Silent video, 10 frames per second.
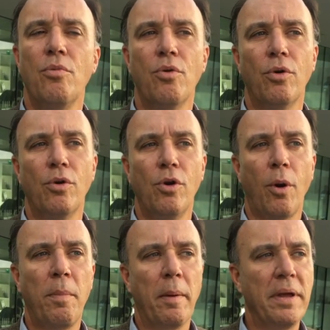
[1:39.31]
pour euh, leur
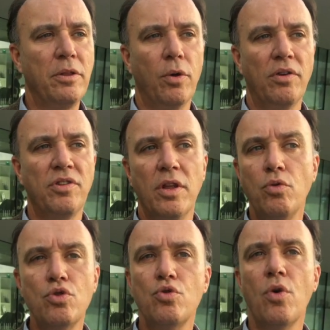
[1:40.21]
permettre de rester
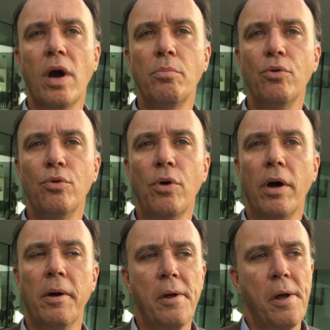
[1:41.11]
toujours un peu
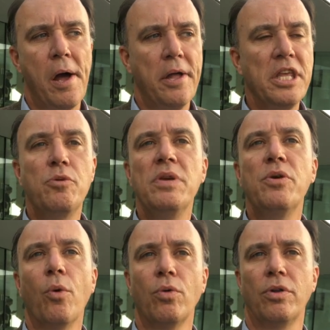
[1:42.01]
euh, un,
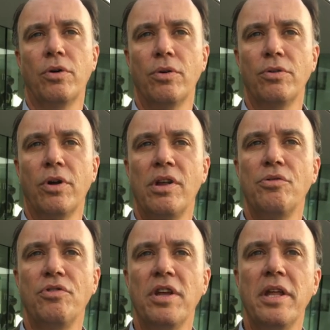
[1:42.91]
aiguillon dans, la
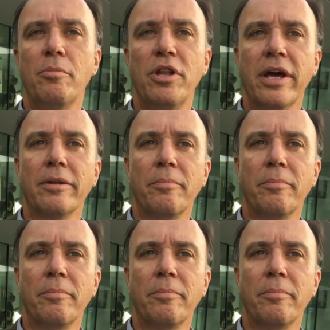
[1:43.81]
société moderne.